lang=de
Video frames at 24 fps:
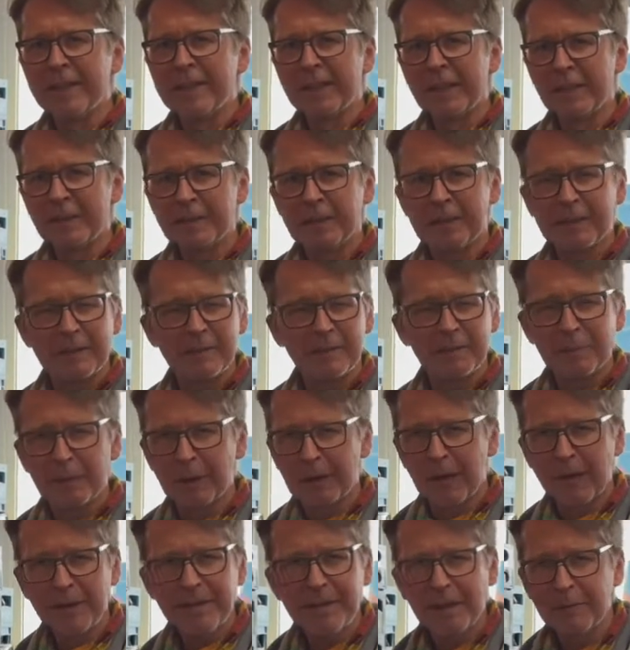Ja, das
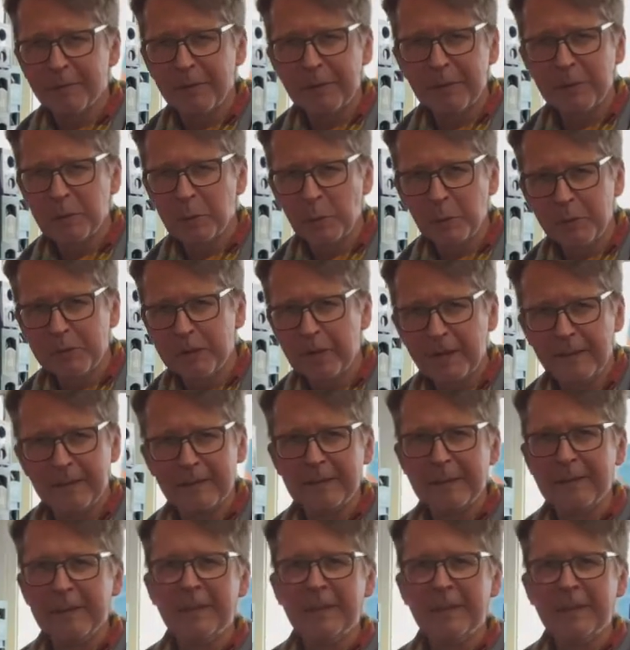begeistert mich total,